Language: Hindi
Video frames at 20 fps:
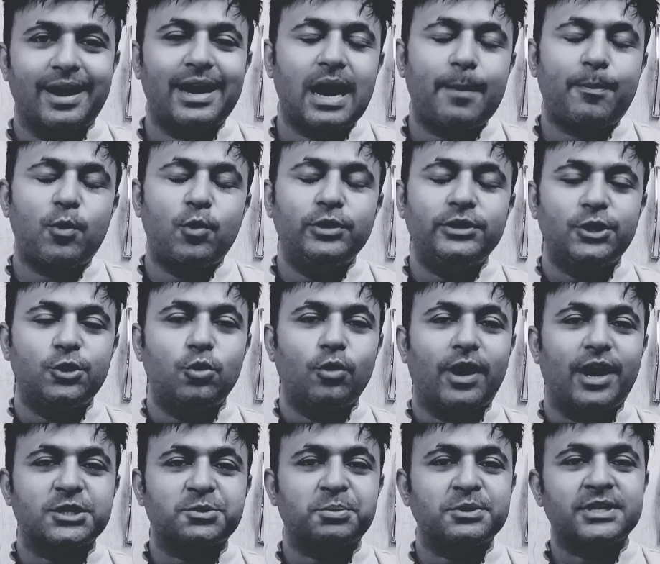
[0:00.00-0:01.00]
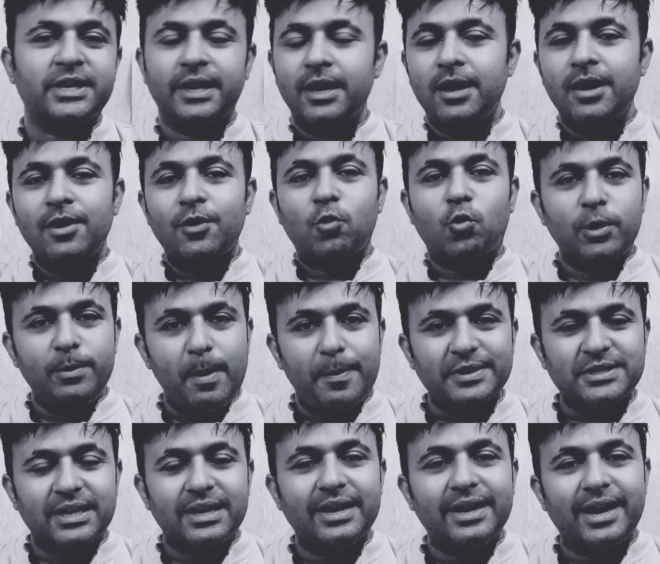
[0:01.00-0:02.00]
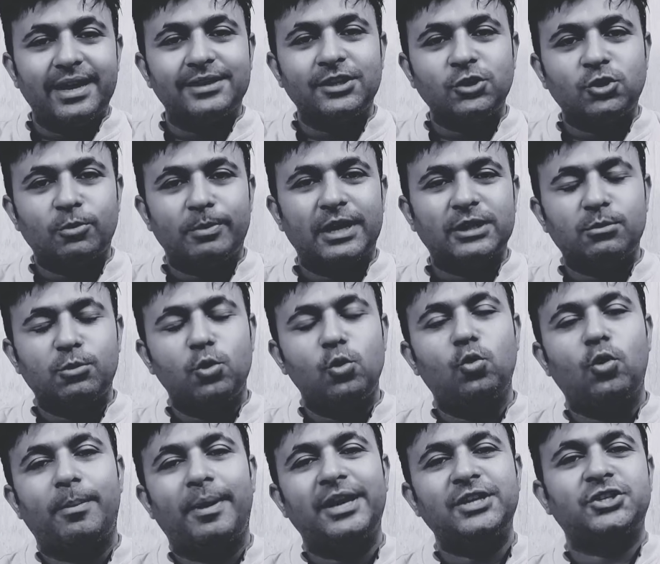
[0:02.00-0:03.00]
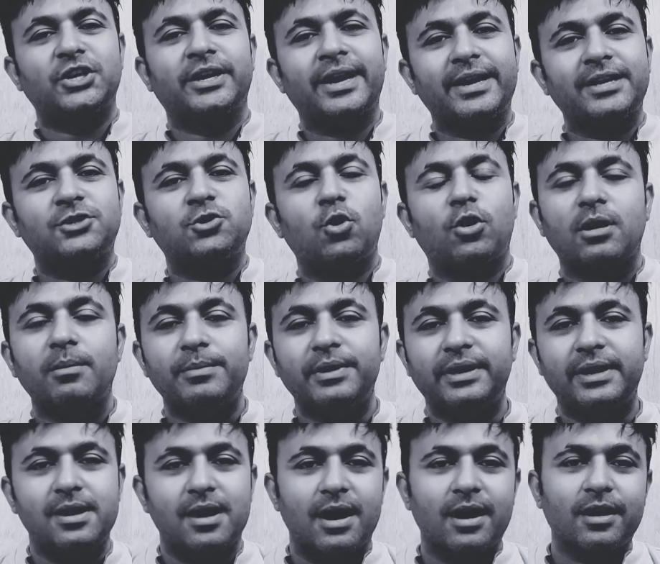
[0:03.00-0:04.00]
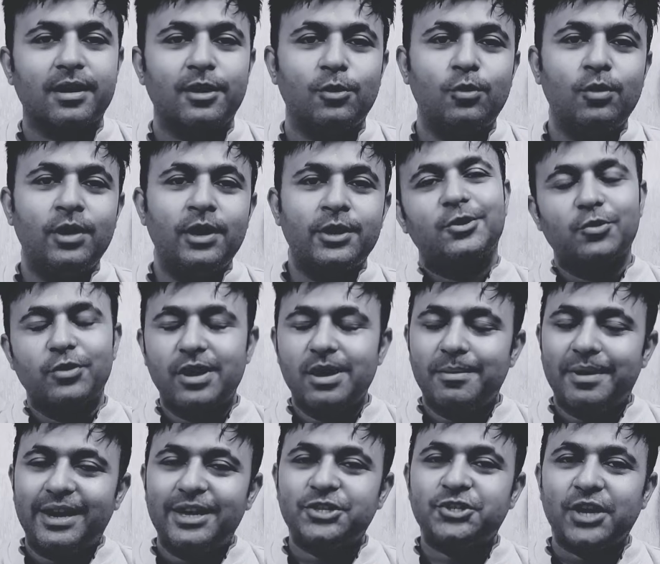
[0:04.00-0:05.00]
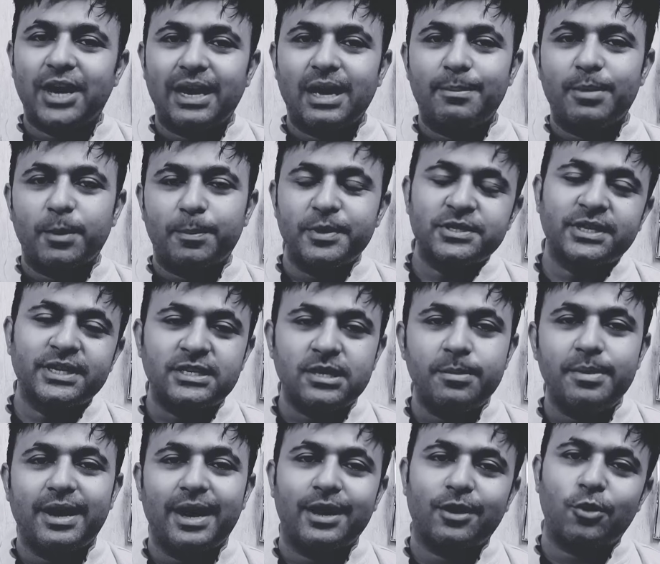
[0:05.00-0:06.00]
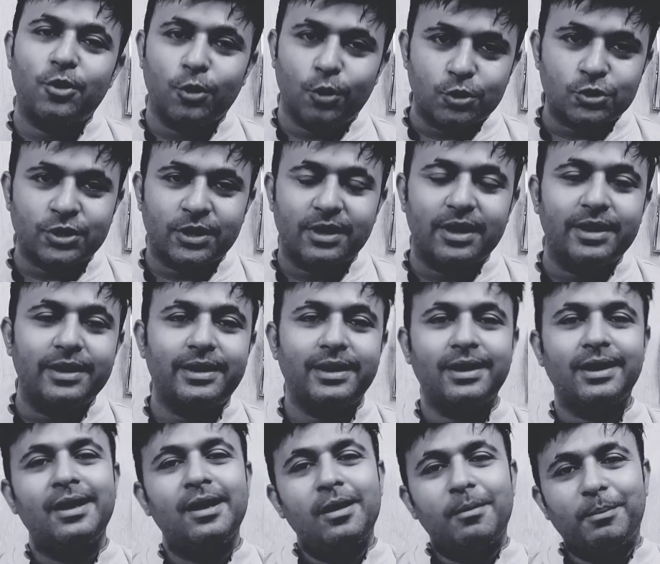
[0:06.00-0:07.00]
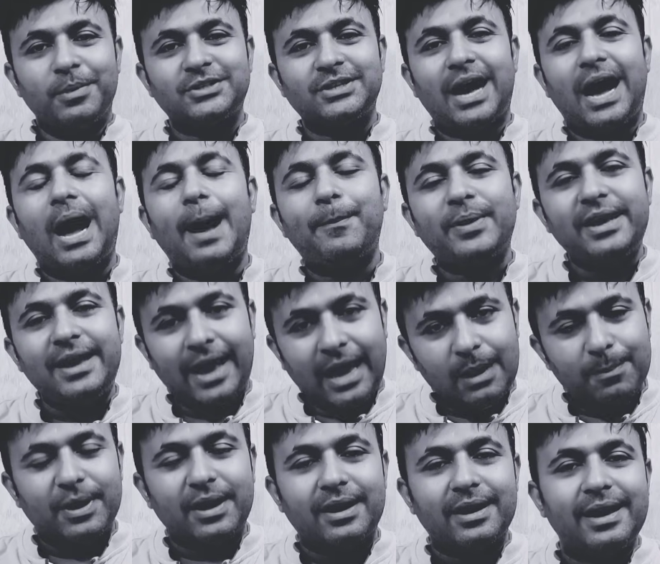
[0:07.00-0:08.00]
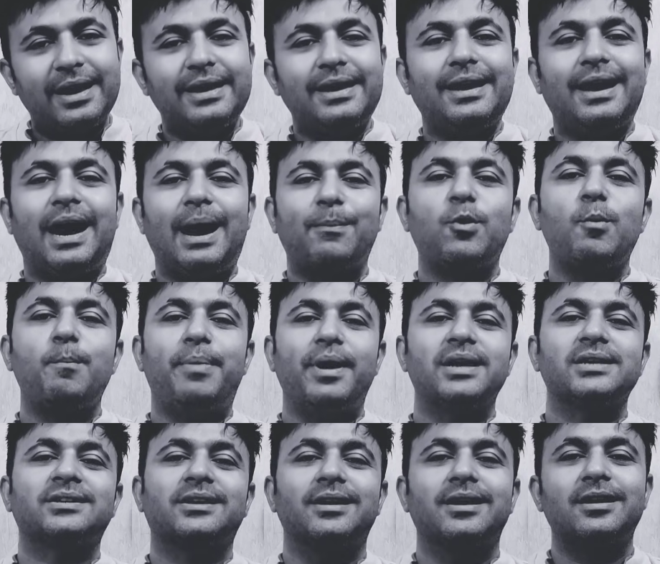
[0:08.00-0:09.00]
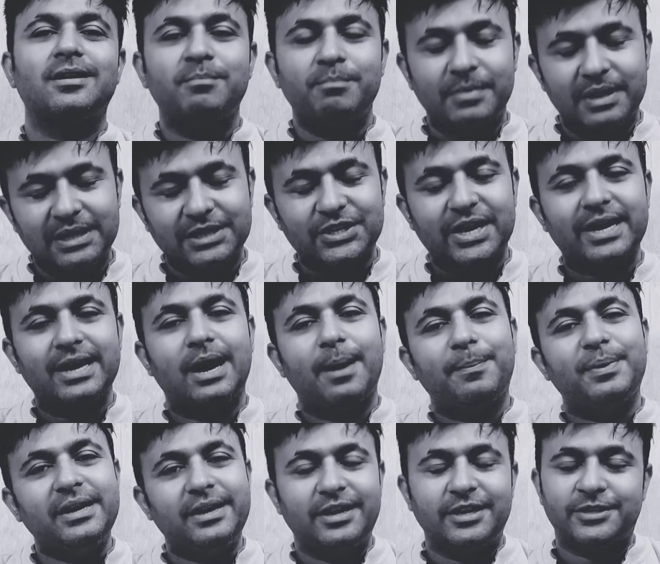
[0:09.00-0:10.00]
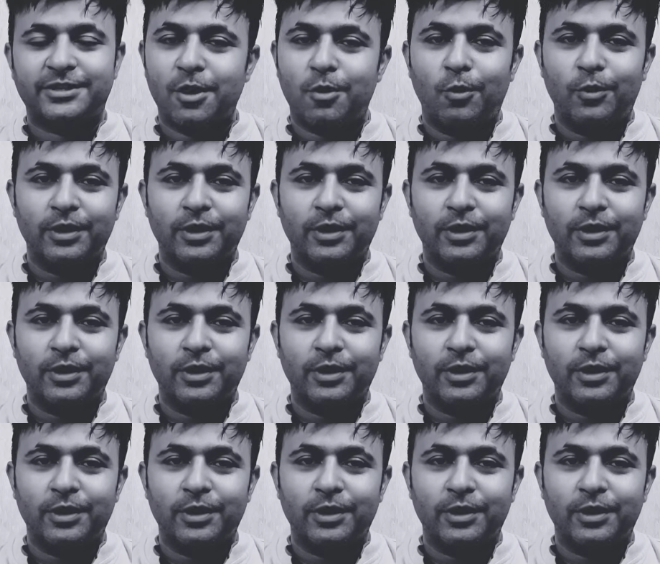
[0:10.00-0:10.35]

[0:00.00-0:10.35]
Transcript: अगर आपको इन तीनों कार्स में से कोई भी पसंद नहीं आती तो मैं तो बोलूंगा भाई जाके किसी और कंपनी की कार ले लो क्योंकि हमारे चैनल का पर्पज किसी भी कार को इंडोर्स करना नहीं है बस आपकी हेल्प करना है कि आपको बेस्ट कार मिल जाए अपनी नीड्स के